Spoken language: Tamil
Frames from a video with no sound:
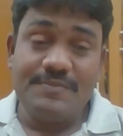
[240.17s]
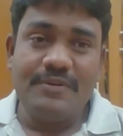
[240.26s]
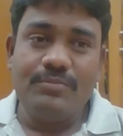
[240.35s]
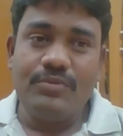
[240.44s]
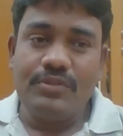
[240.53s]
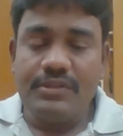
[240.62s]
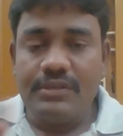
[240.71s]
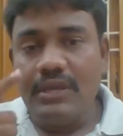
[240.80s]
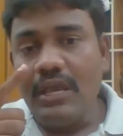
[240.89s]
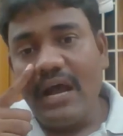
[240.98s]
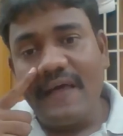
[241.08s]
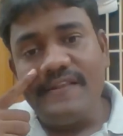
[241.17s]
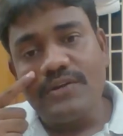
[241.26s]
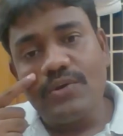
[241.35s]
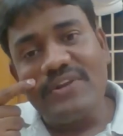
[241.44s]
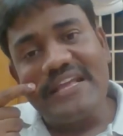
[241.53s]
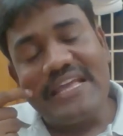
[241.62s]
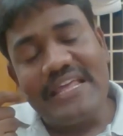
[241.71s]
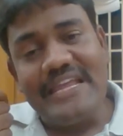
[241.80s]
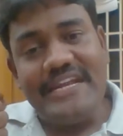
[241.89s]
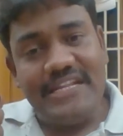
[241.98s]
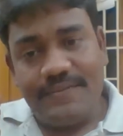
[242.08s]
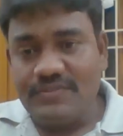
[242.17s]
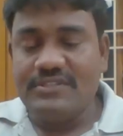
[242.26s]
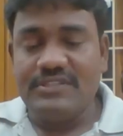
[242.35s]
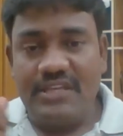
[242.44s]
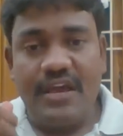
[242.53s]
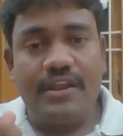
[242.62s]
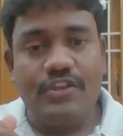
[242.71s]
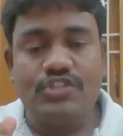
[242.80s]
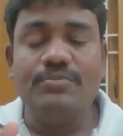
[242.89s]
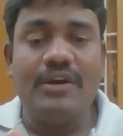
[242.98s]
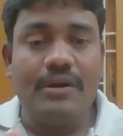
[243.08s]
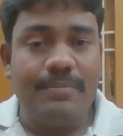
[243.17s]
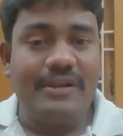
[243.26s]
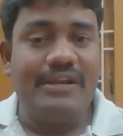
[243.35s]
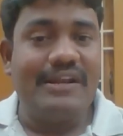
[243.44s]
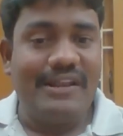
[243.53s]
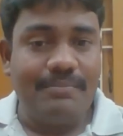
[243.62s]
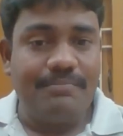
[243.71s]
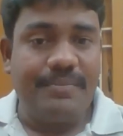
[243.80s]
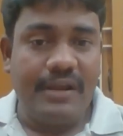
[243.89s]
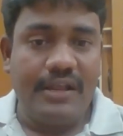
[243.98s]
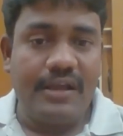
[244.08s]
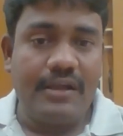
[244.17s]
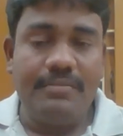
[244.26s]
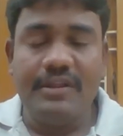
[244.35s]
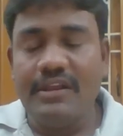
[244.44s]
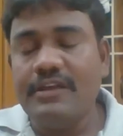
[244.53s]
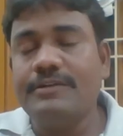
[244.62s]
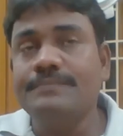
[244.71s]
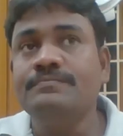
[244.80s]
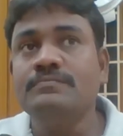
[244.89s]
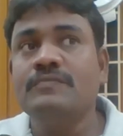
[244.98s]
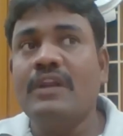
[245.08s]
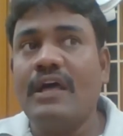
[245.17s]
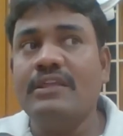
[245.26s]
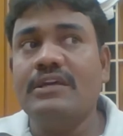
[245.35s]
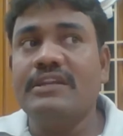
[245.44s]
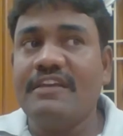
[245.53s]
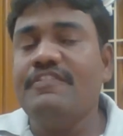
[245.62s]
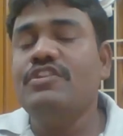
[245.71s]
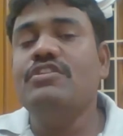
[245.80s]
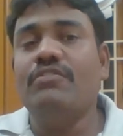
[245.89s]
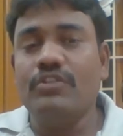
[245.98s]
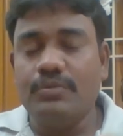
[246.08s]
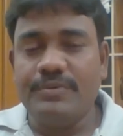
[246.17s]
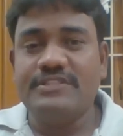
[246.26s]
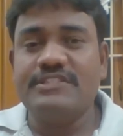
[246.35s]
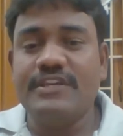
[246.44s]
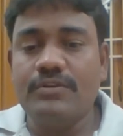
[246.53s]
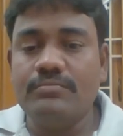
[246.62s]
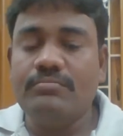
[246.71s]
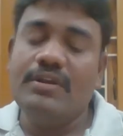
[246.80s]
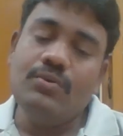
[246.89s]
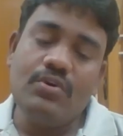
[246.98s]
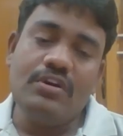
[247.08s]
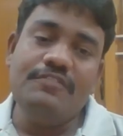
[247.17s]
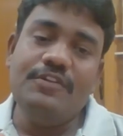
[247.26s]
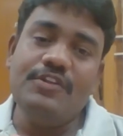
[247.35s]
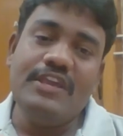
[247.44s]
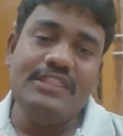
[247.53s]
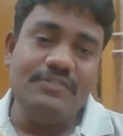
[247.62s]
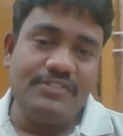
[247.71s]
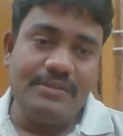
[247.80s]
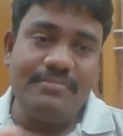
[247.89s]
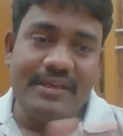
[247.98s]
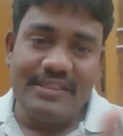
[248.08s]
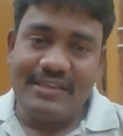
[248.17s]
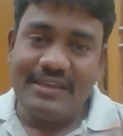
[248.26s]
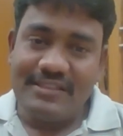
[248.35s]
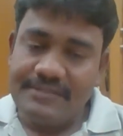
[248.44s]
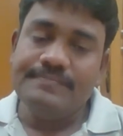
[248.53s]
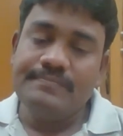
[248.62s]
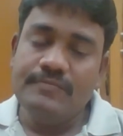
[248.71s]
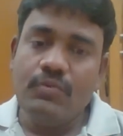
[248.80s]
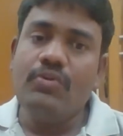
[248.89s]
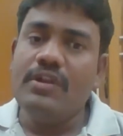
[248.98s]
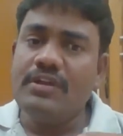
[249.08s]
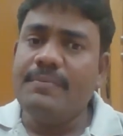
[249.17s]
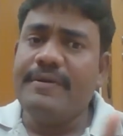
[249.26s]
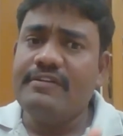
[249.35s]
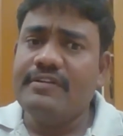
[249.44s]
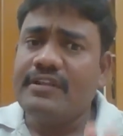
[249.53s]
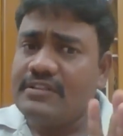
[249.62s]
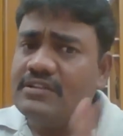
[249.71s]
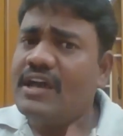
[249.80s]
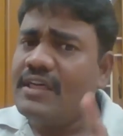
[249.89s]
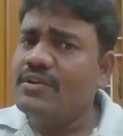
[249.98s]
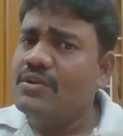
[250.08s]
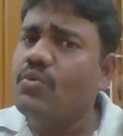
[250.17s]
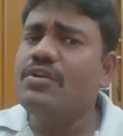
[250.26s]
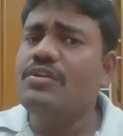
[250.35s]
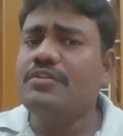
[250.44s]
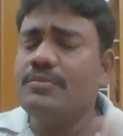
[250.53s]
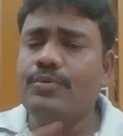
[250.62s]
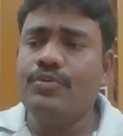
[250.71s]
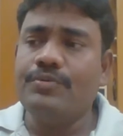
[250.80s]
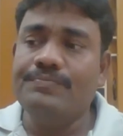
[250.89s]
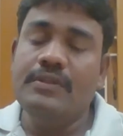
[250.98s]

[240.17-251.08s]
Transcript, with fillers: பண்ணும்பொழுது அது இருக்கக்கூடிய க்ரியேட்டிவ்ஸ் யாராச்சும் காப்பரேட் கிளைம் பண்ணாங்க அப்படின்னா அதுக்கு ரெவன்யூ அவங்களுக்கு போய் சேரும் பட் உங்கள் வீடியோ எந்த விதத்தையும் பாதிக்காது உங்களுக்கு பணம் வராது அதோடைய ஓனருக்கு போகும்